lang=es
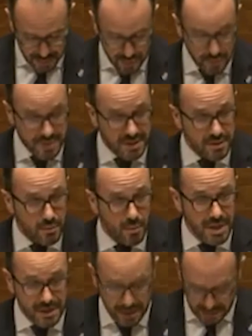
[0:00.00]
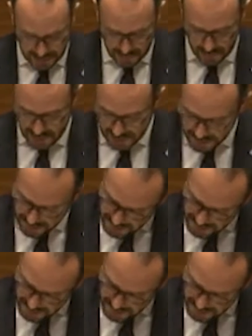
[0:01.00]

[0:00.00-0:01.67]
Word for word: su particular dictadura.